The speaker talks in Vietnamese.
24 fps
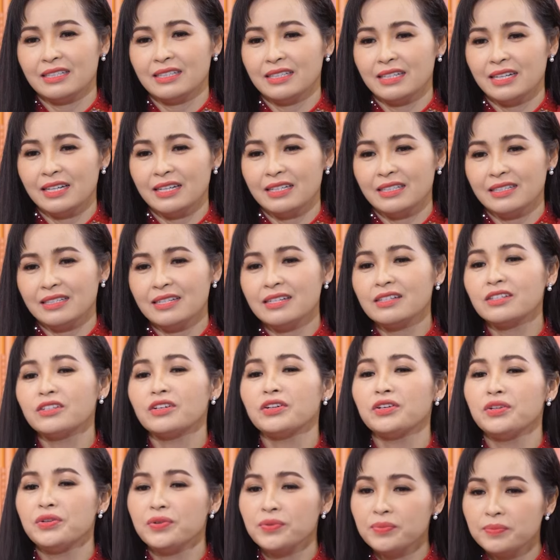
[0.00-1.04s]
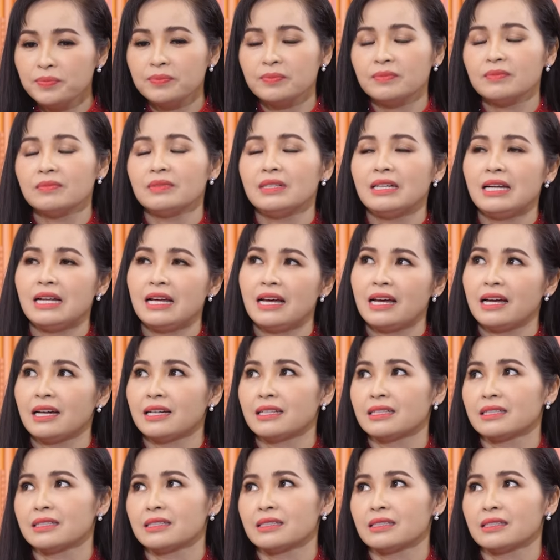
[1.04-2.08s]
à, anh đức nói đúng
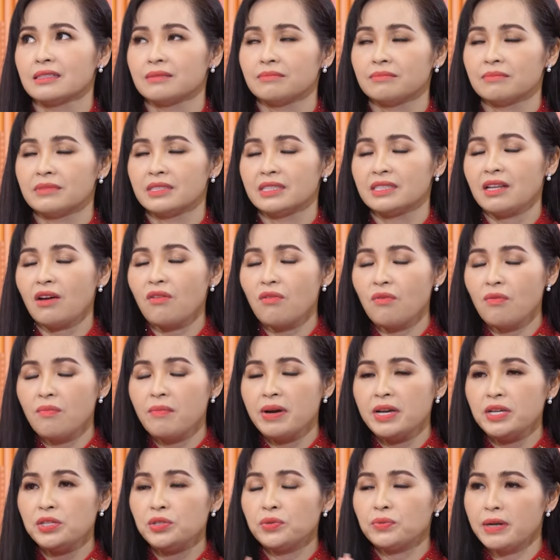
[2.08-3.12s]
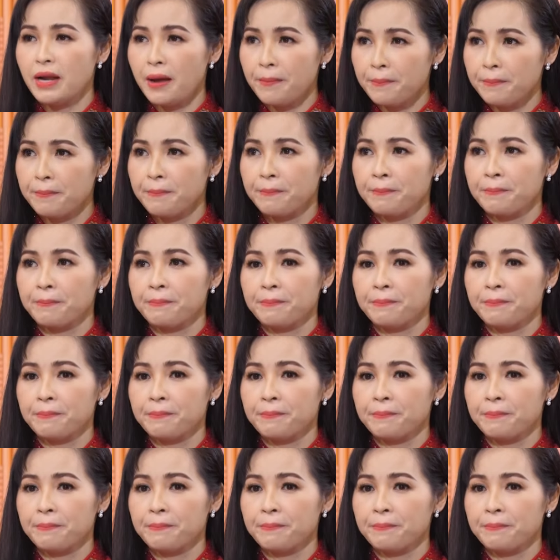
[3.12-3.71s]
là sau mấy chục năm